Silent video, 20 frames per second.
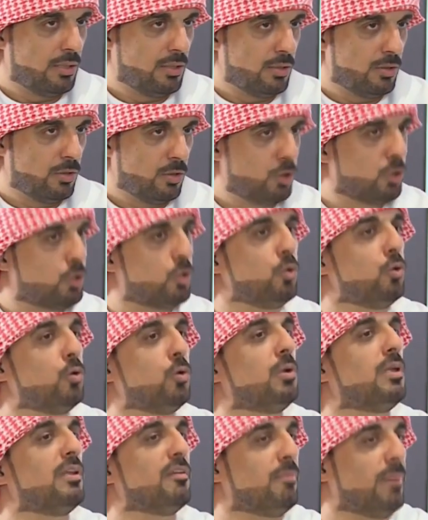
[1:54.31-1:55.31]
شو هو
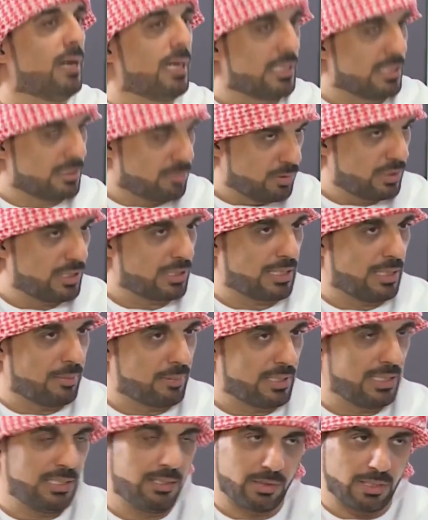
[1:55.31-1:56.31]
اللي ببالك ممكن
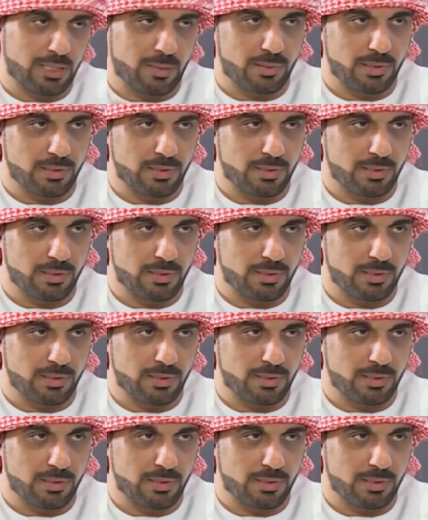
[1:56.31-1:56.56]
تخبريني وتخبريني اي